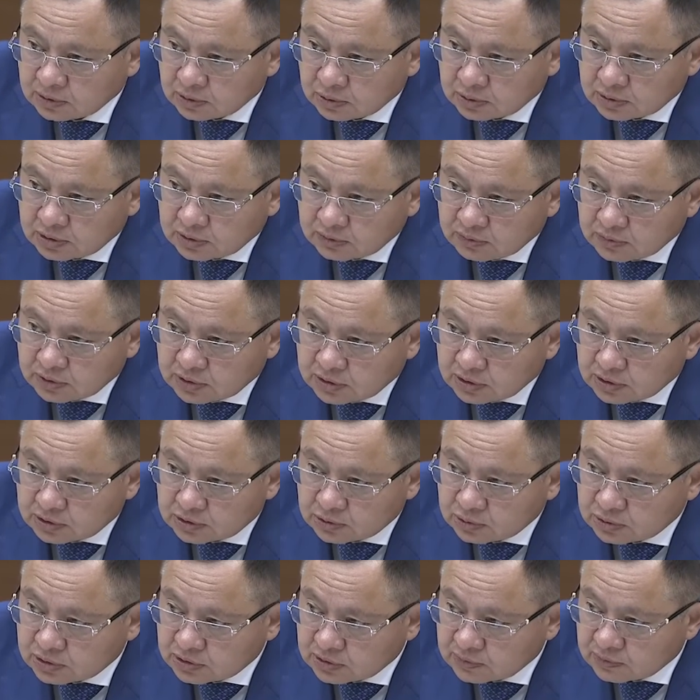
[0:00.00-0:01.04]
трудовых
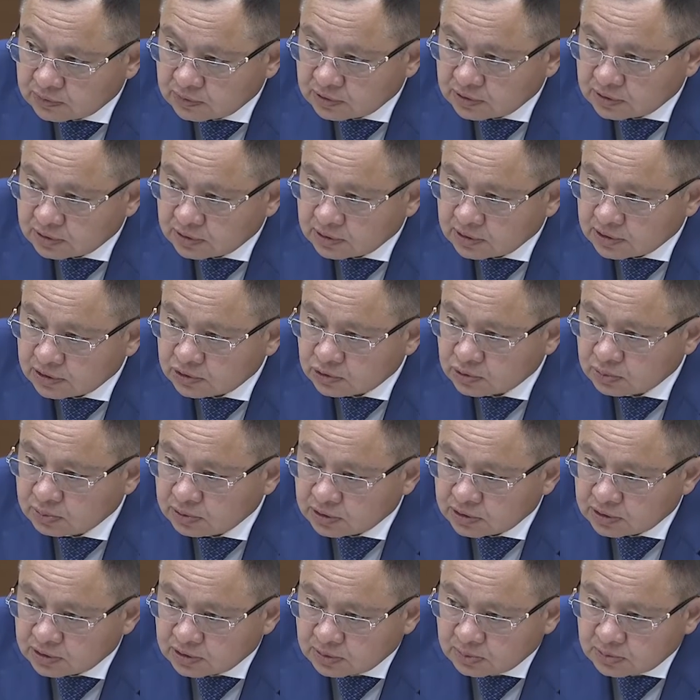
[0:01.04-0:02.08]
ресурсов на особой
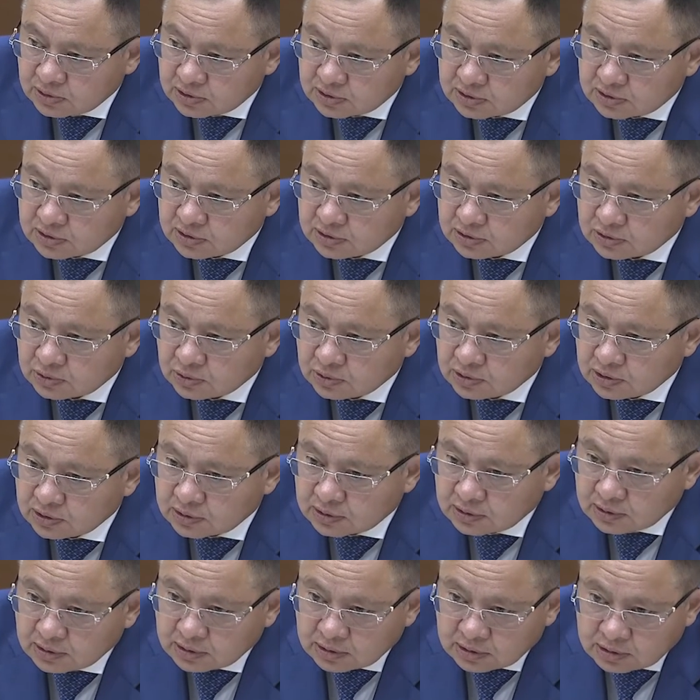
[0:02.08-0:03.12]
экономической зоне
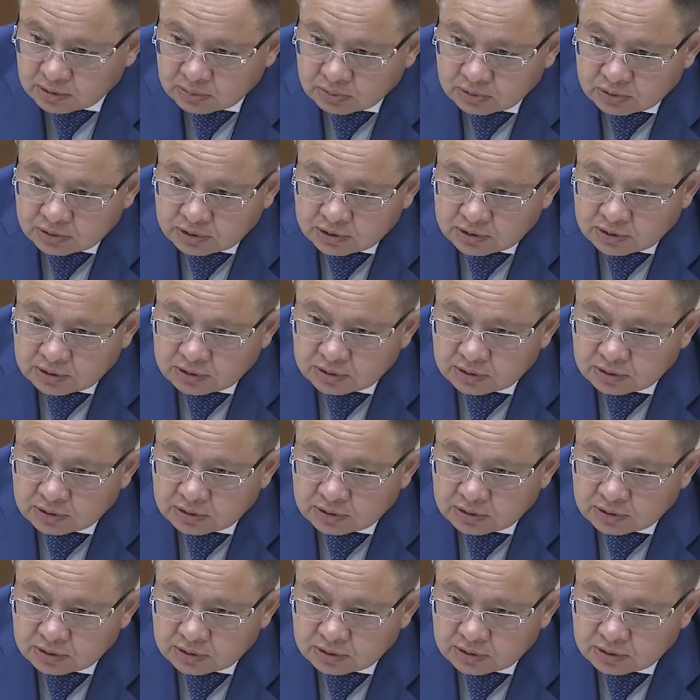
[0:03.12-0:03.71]
Алабуга.